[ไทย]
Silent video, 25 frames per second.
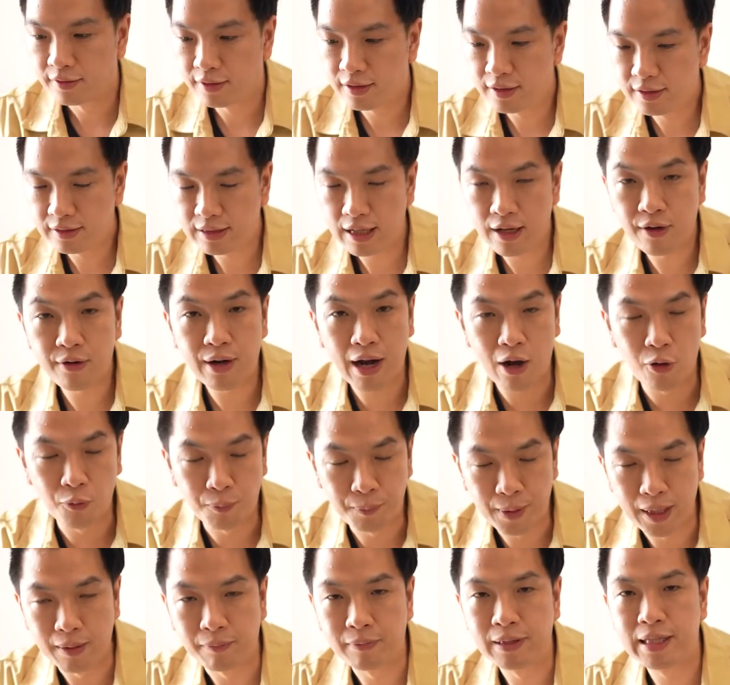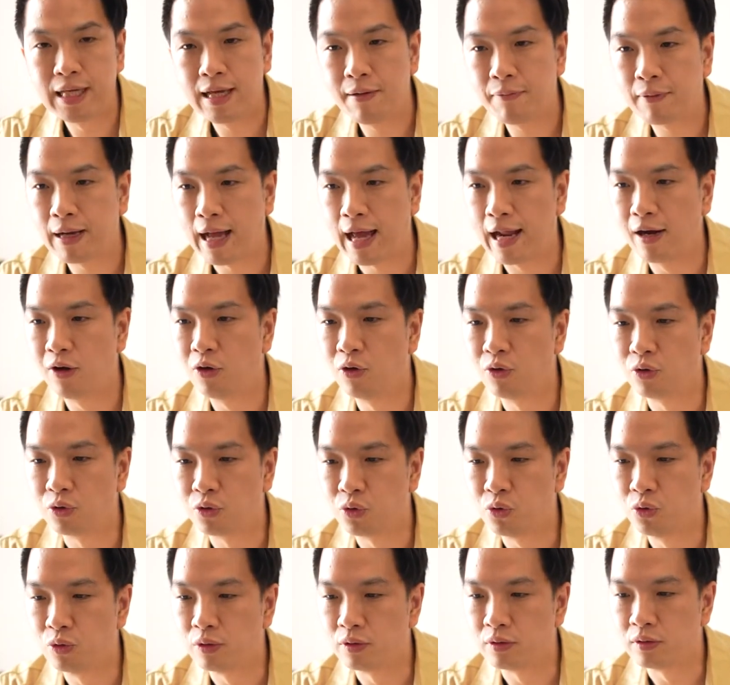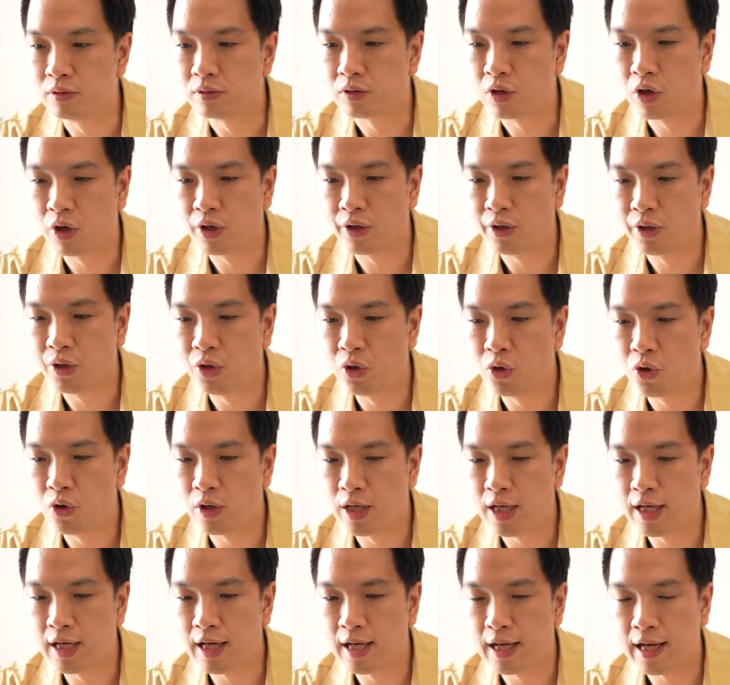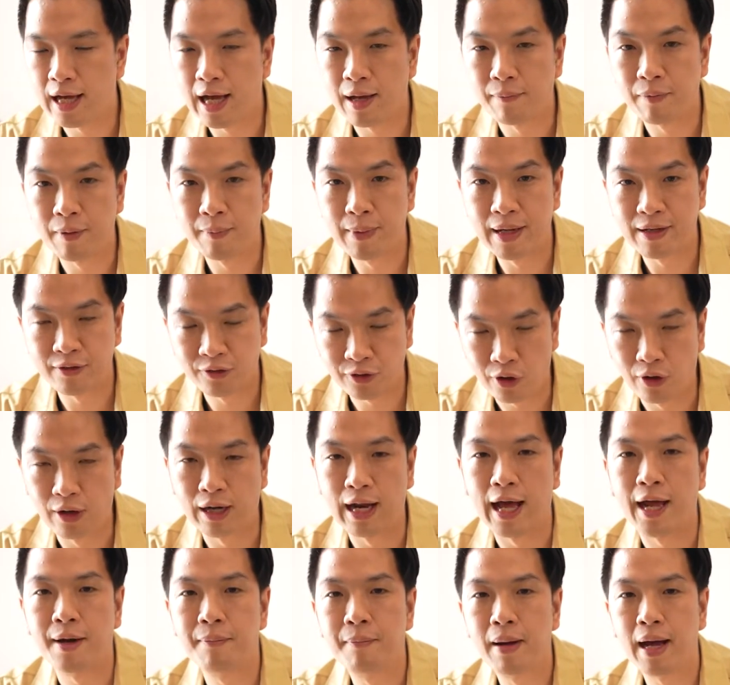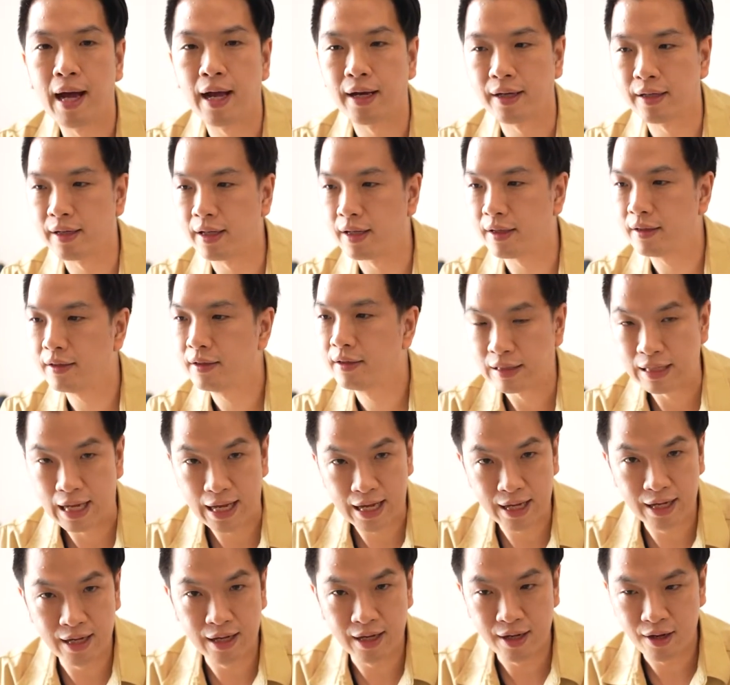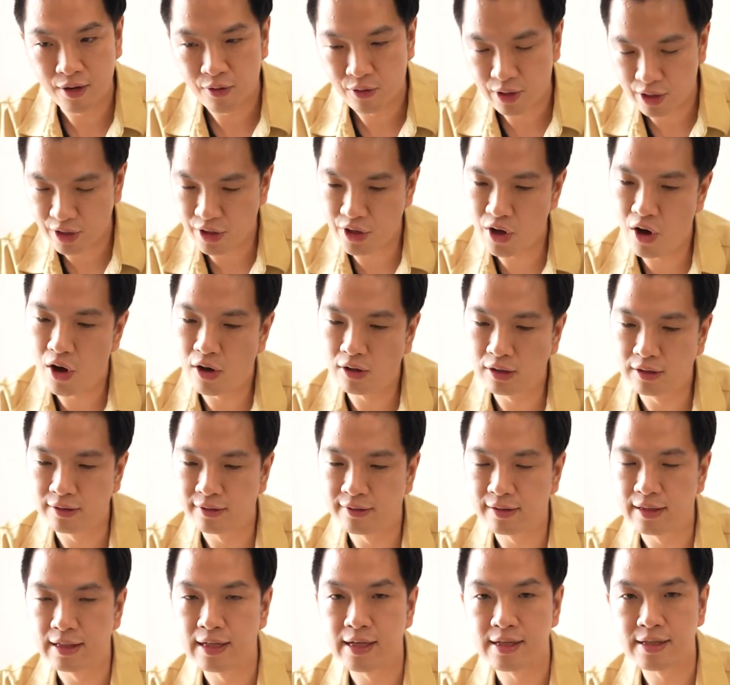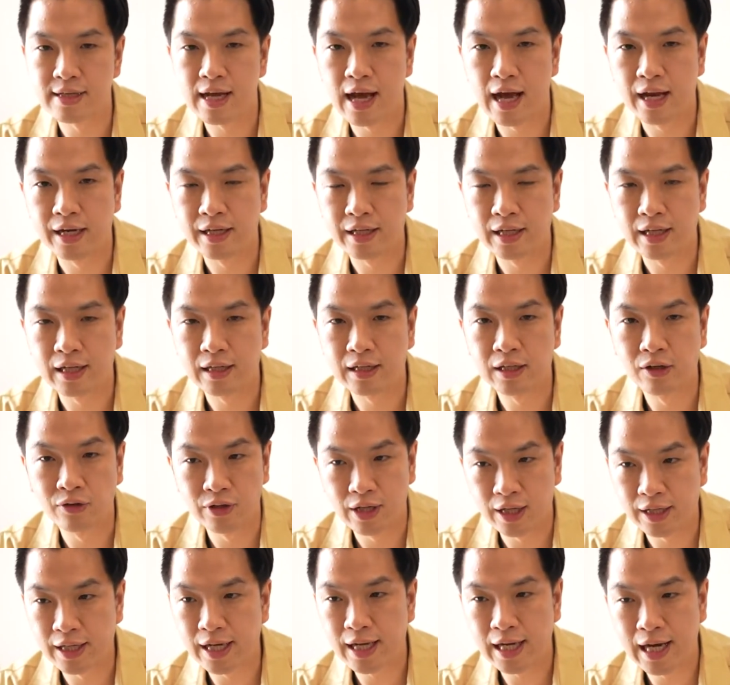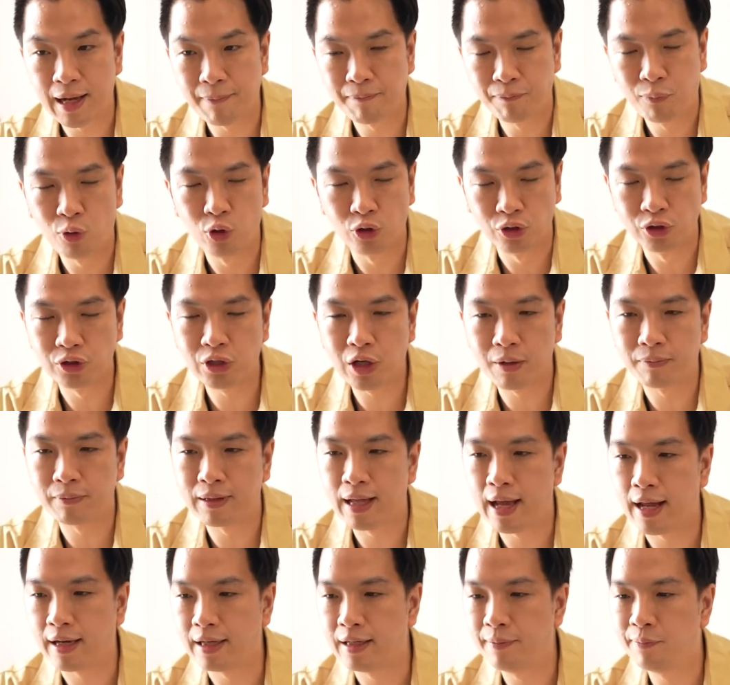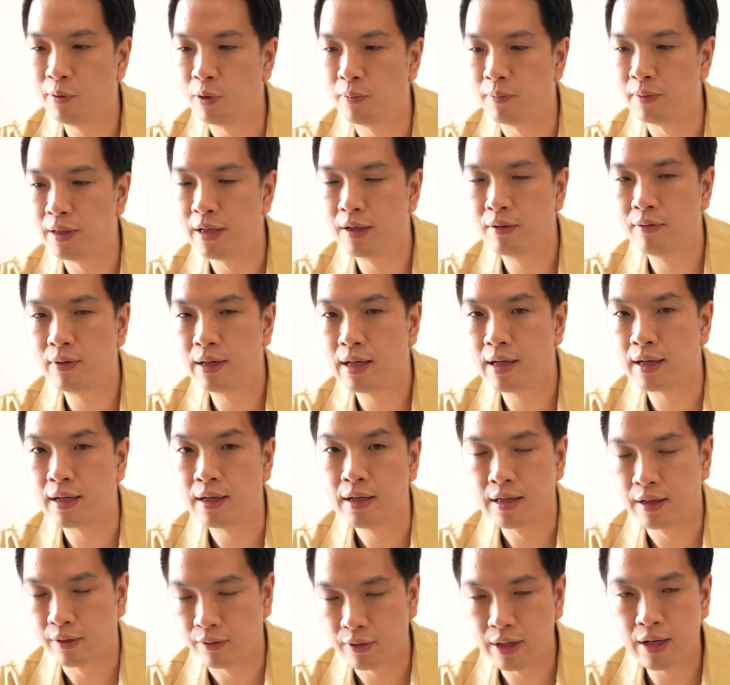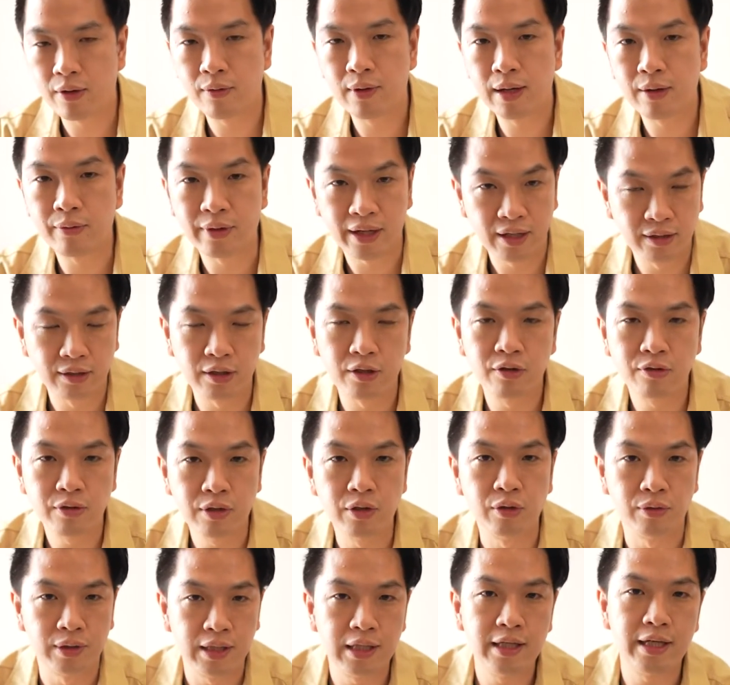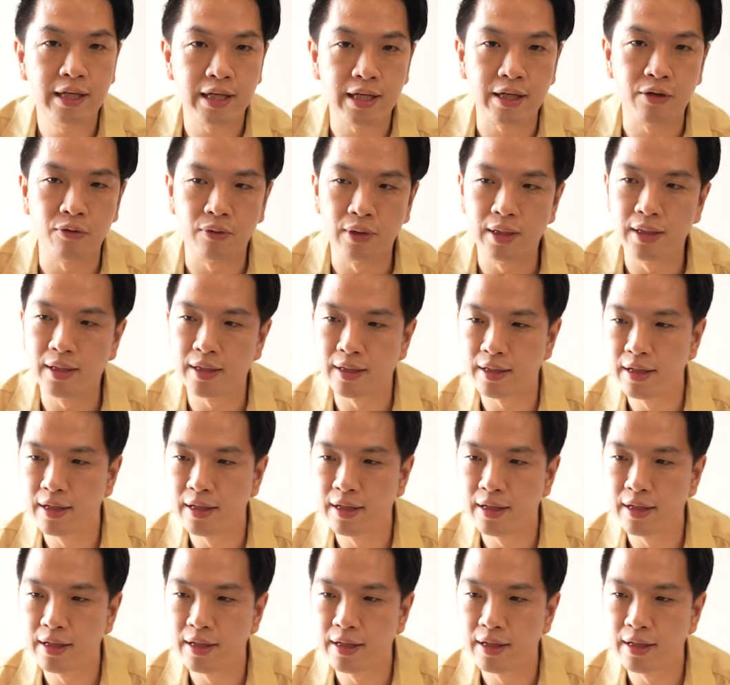ซึ่งถ้าเราเปรียบเทียบการลงทุนคอนโด ในราคาประมาณ 2 ล้านบาทเนี่ยในระยองหรือศรีราชาเนี่ยเรายังได้รับผลตอบแทนที่ผมเรียกว่า ยังเรียกว่าเรนเทลยูที่ดีอยู่เลย